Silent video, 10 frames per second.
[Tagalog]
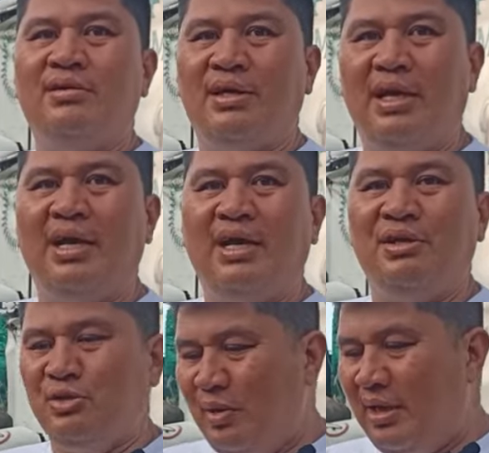Kaya
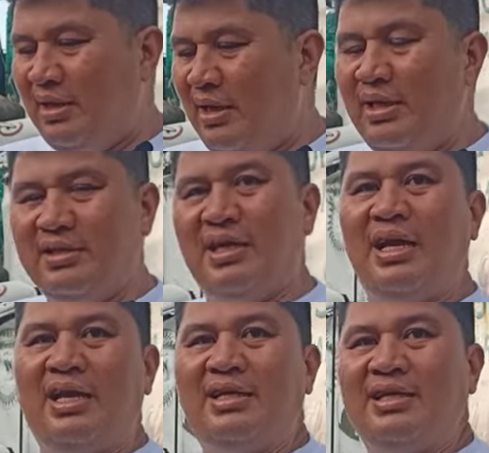yung swerte, isa
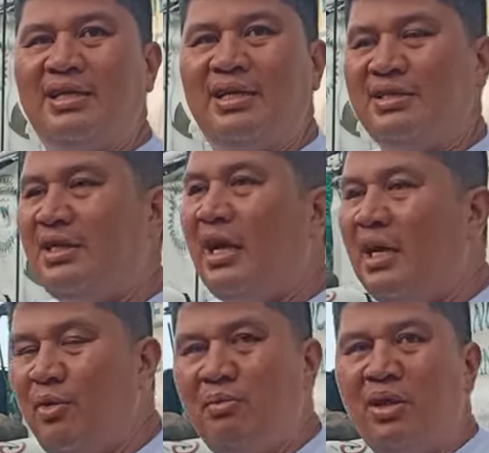yan. Kasi
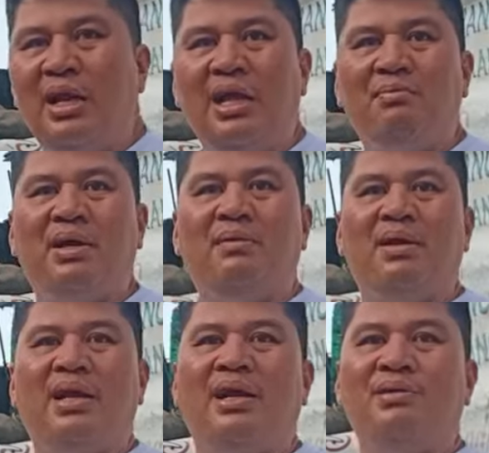gagawin mo na lahat para
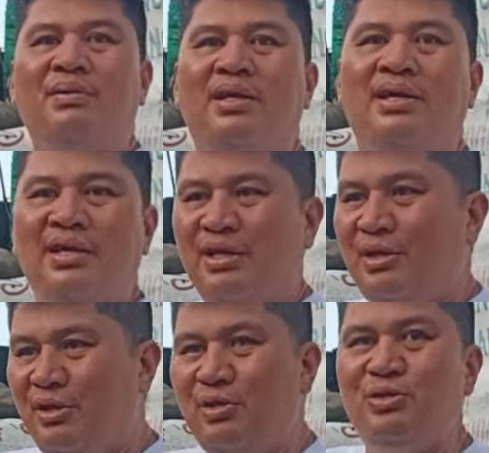manalo eh. Oo
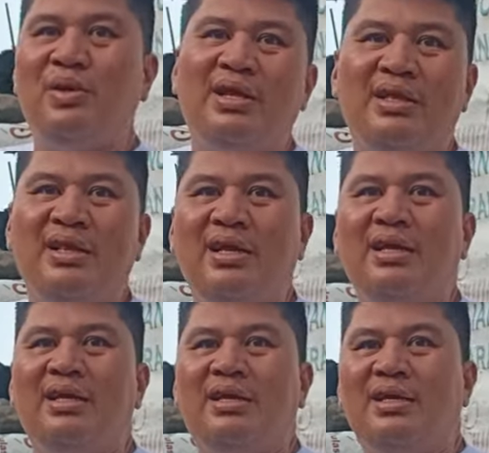nga, sir. Yung swerte na
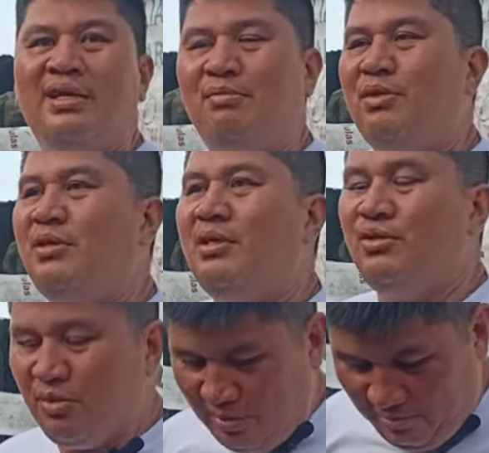lang eh. Minsan,
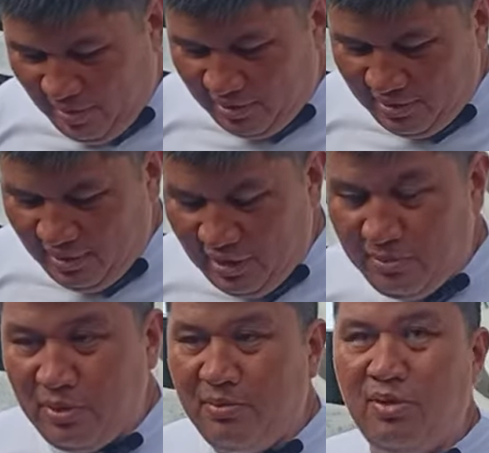sobrang bilis ng
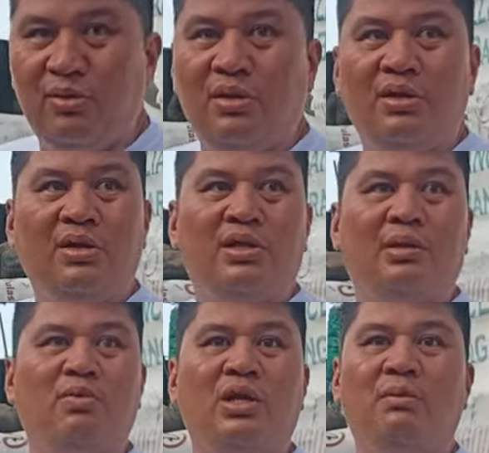ibon mo.
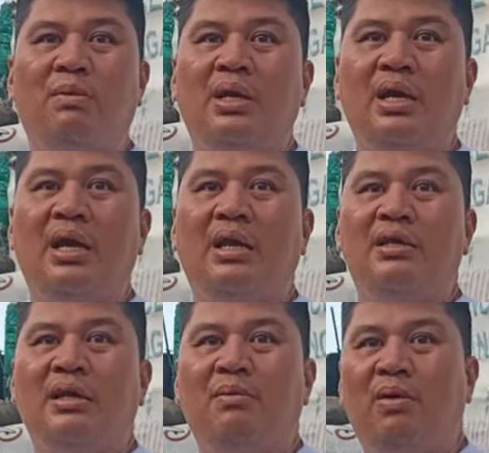Hindi mo alam,
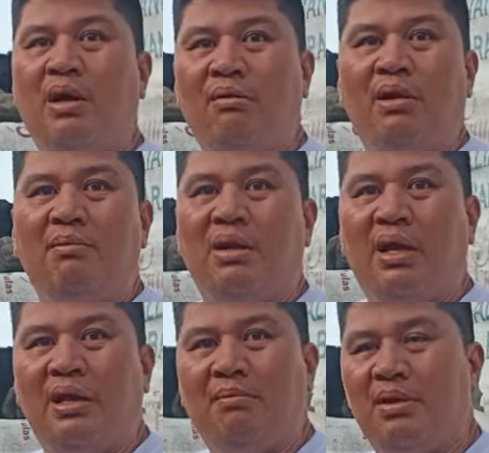mangyayari niya, mawawala,
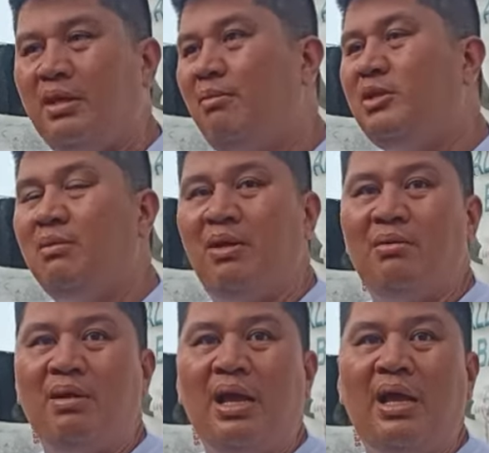malalabot. Ibig
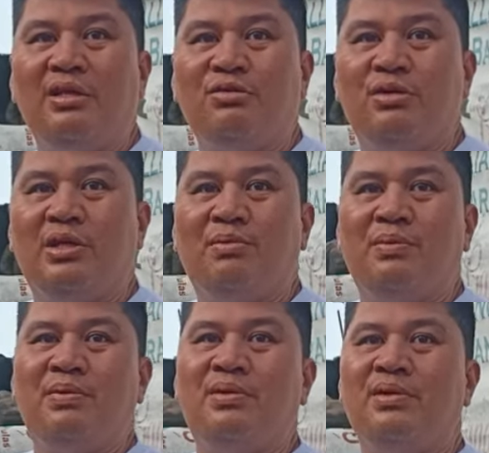sabihin, pinalas yung ibon.
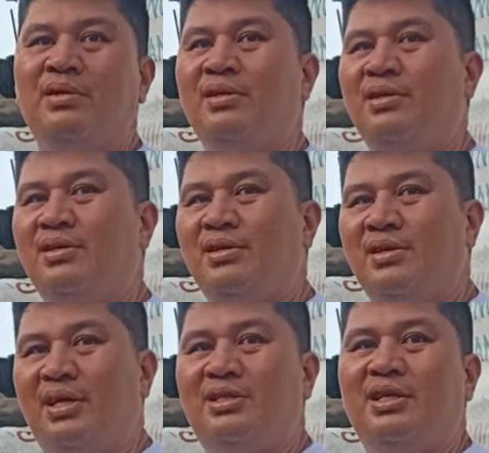
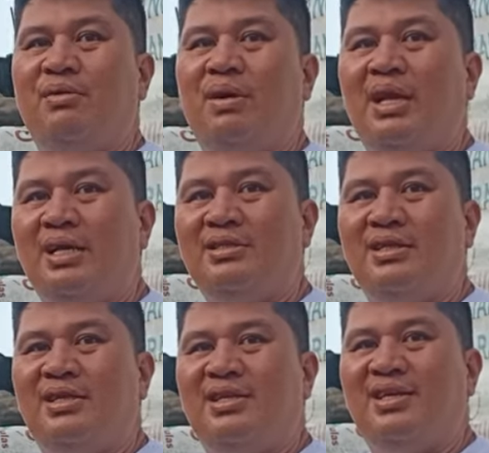Kasi nawala
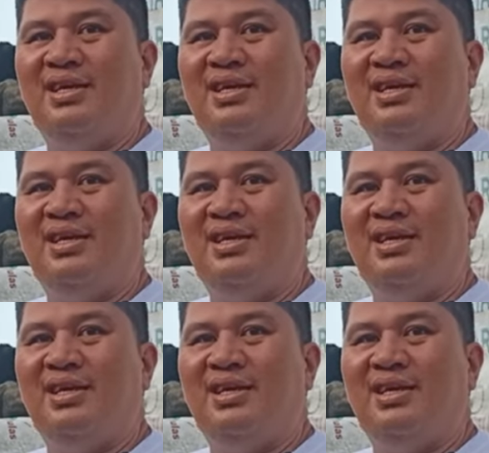siya.